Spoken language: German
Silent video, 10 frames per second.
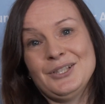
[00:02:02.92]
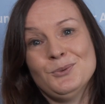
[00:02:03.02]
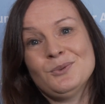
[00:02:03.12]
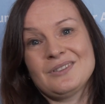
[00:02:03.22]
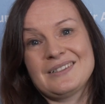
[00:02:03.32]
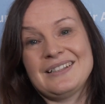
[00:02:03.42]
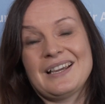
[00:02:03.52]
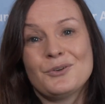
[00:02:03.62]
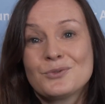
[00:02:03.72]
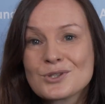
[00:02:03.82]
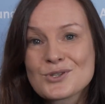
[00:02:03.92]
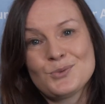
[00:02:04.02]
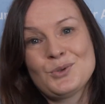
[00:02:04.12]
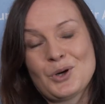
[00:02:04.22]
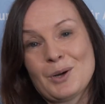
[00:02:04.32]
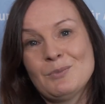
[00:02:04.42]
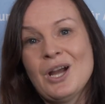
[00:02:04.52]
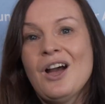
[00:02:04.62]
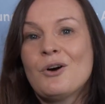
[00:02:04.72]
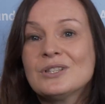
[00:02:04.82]
Jugendliche auf uns zukommen
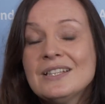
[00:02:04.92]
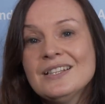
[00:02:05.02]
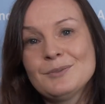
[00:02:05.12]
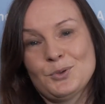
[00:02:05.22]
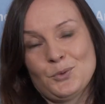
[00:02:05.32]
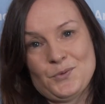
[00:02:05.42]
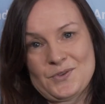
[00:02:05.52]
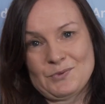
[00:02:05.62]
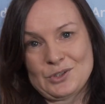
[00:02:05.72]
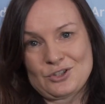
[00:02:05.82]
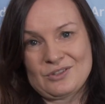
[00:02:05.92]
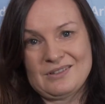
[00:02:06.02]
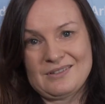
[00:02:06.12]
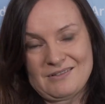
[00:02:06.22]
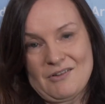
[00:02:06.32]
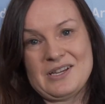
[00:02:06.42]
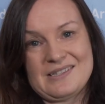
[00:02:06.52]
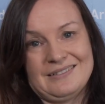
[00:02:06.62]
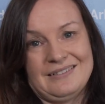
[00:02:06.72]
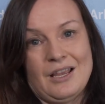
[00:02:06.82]
und ihren Berufswunsch
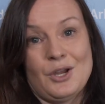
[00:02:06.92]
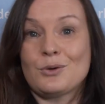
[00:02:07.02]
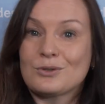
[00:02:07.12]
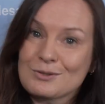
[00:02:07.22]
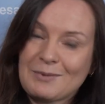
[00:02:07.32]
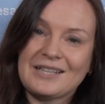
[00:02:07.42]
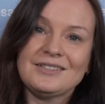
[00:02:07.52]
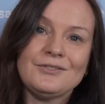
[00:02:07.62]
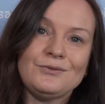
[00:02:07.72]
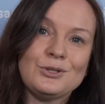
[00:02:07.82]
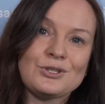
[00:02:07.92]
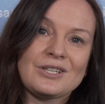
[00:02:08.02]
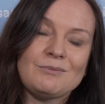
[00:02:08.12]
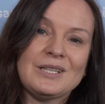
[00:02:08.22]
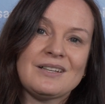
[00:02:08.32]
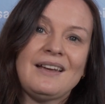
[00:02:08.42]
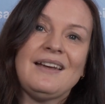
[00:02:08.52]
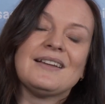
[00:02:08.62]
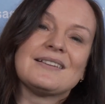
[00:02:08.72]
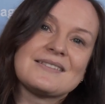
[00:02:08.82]
äußern. Und zum anderen wünsche ich mir,
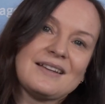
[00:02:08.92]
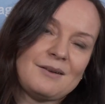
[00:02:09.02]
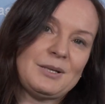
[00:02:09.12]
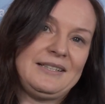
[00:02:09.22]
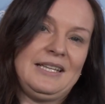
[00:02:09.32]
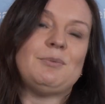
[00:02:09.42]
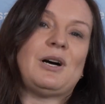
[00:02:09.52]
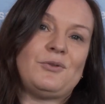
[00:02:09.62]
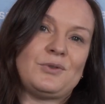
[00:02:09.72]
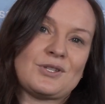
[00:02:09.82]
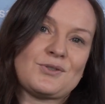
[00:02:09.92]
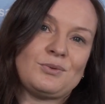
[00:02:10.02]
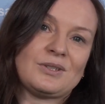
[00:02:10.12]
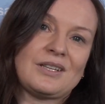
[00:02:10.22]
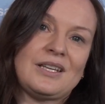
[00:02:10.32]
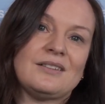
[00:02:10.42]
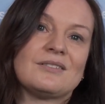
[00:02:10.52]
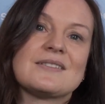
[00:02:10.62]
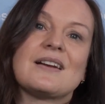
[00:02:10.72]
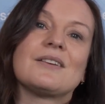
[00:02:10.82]
dass die Arbeitgeber auf uns zutreten
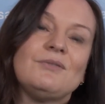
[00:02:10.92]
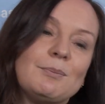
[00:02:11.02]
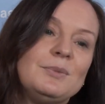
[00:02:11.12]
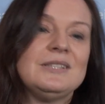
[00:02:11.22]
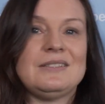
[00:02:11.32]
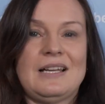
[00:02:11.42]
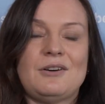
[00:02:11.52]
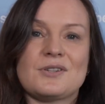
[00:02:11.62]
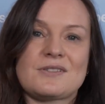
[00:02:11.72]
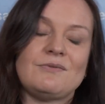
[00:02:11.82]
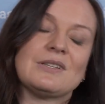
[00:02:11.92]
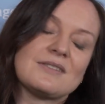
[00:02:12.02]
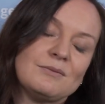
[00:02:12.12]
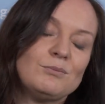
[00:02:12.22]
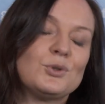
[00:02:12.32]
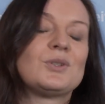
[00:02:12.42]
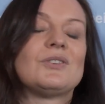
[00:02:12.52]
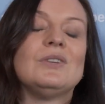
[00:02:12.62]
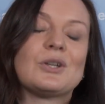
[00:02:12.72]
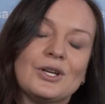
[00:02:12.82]
und sagen, wir bilden aus, wir sind
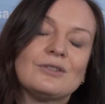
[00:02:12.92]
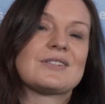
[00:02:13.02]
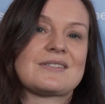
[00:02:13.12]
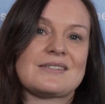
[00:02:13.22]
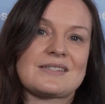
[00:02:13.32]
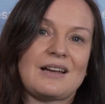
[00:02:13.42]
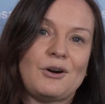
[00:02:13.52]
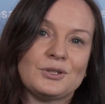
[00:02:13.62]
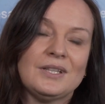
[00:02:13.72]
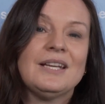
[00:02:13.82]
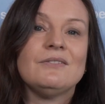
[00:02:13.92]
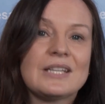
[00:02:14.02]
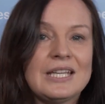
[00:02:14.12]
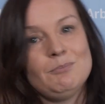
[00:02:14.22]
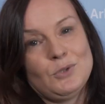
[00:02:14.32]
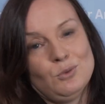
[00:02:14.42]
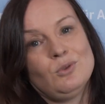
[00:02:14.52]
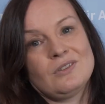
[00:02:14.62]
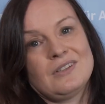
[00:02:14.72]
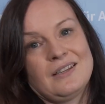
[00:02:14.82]
mutig, wir können uns das trauen, wir geben
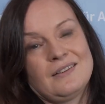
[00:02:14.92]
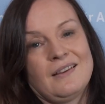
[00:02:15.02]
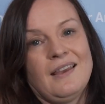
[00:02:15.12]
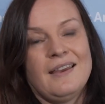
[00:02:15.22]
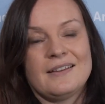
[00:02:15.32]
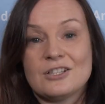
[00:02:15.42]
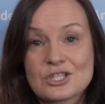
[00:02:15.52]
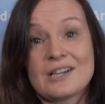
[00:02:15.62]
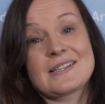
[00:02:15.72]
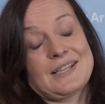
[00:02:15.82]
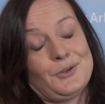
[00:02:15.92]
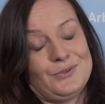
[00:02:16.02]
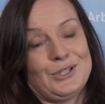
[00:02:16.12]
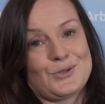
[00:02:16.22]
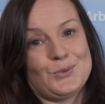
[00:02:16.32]
Jugendlichen eine Chance auf eine